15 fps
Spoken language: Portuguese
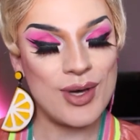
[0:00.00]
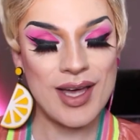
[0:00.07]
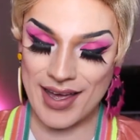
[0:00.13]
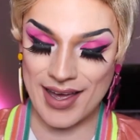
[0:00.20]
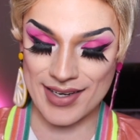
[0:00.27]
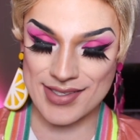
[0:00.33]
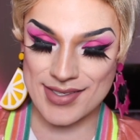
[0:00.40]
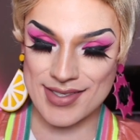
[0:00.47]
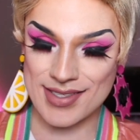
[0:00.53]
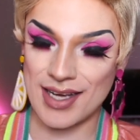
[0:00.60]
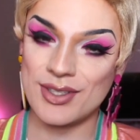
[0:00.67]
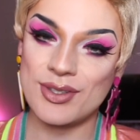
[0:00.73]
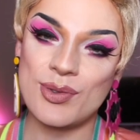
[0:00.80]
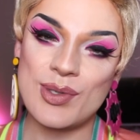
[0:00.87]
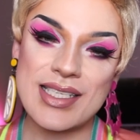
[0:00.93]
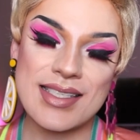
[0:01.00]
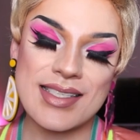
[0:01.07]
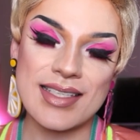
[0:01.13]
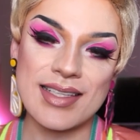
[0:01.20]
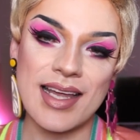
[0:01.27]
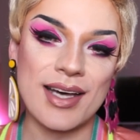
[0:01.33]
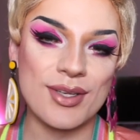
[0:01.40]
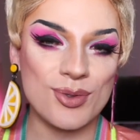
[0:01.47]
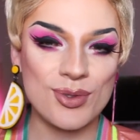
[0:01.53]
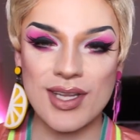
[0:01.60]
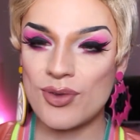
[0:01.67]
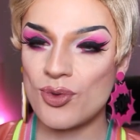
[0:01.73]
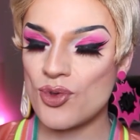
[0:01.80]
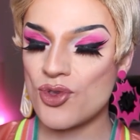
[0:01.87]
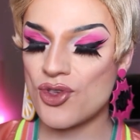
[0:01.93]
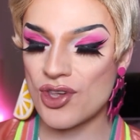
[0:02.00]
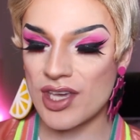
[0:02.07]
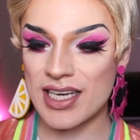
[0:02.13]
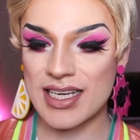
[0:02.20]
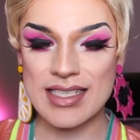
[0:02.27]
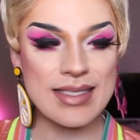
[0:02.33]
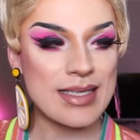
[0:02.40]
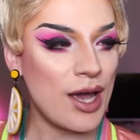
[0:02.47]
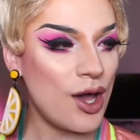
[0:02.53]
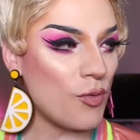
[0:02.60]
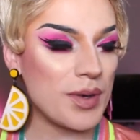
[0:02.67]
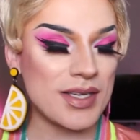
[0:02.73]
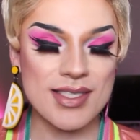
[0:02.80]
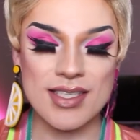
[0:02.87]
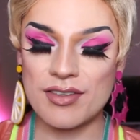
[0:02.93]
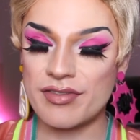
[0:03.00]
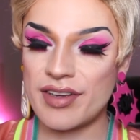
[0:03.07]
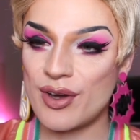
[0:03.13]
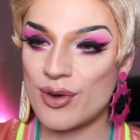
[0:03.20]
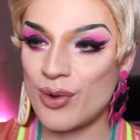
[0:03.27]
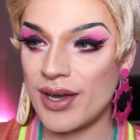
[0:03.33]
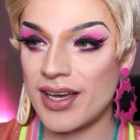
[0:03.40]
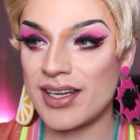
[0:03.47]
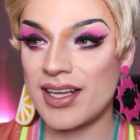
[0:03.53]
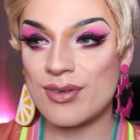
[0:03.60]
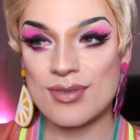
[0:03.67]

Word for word: realizando, ensinando, dando dicas ou passando vergonha, né?